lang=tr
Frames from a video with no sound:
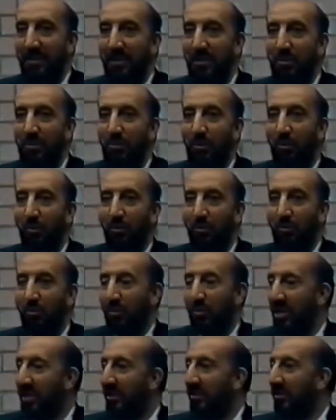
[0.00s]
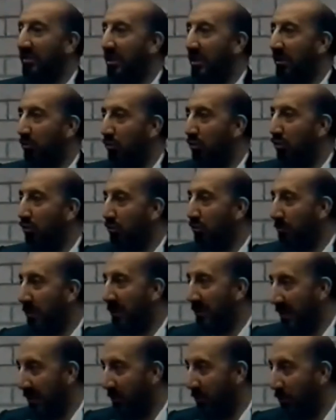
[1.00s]
siz onun üzerinde
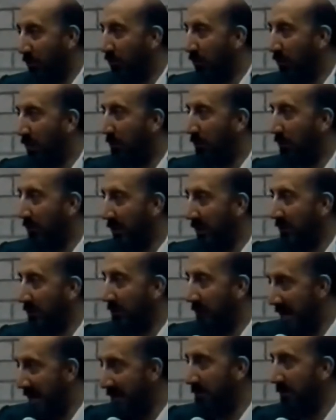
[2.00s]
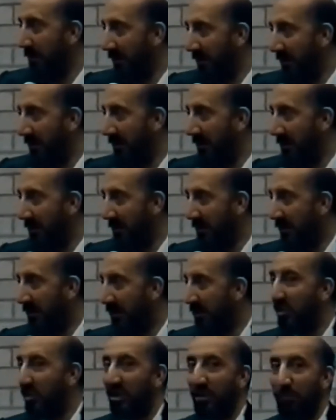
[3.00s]
düşünmeden onu kabul etmez miydiniz?
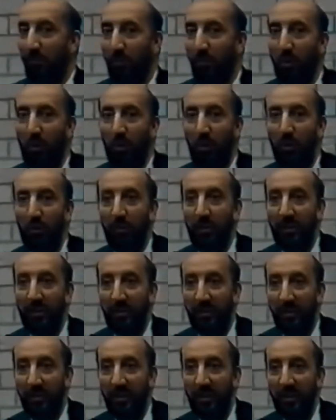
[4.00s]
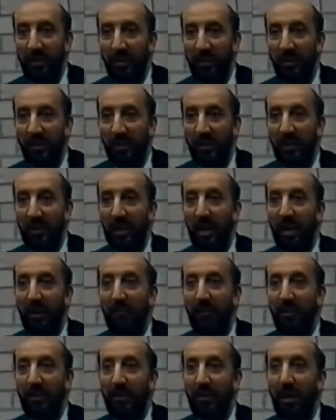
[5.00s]
İşte bu onları
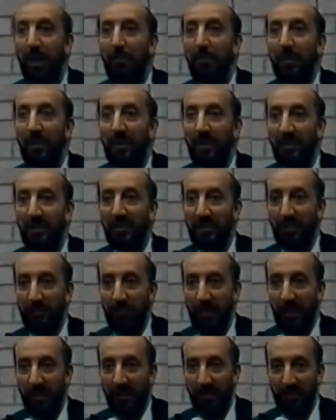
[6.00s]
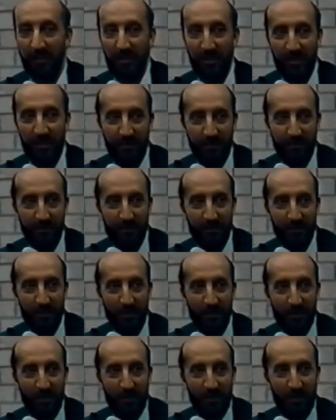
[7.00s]
ilah ve Rab edinmektir.
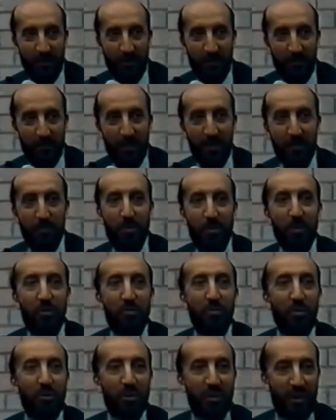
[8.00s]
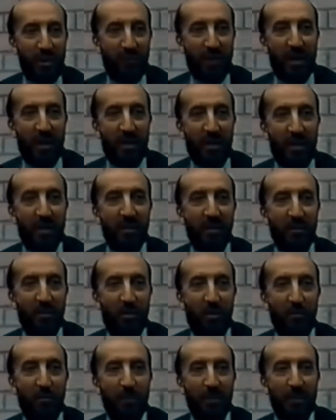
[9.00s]
Biz birçok şeyi farkında
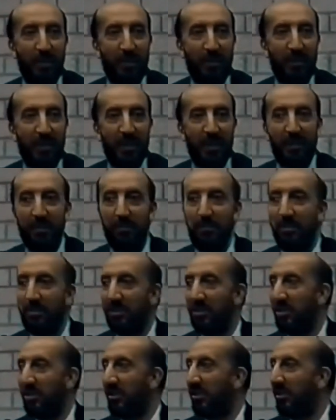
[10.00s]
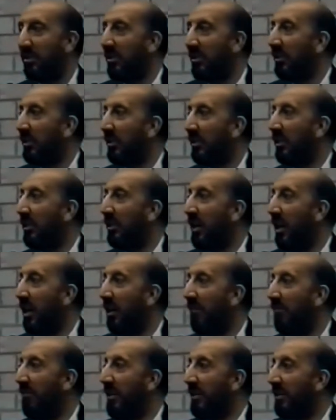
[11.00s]
olmadan kendimiz için
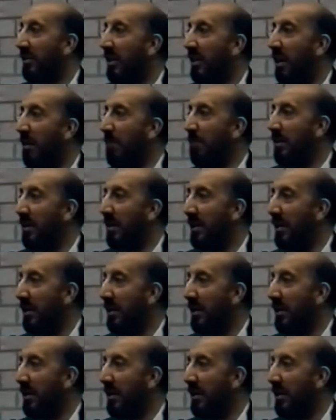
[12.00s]
ilah ve Rab